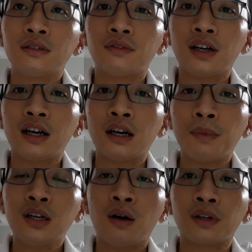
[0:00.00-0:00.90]
và
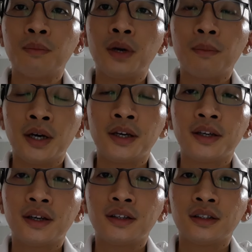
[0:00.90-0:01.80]
bắt đầu học đến PHP.
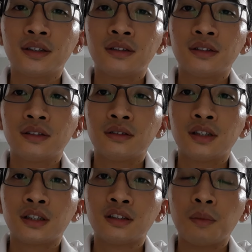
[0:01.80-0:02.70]

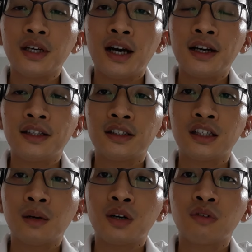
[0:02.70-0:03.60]
Thì từ tháng 12
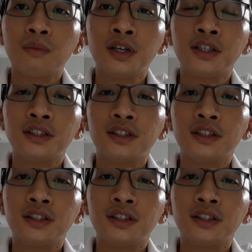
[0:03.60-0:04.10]
năm 2020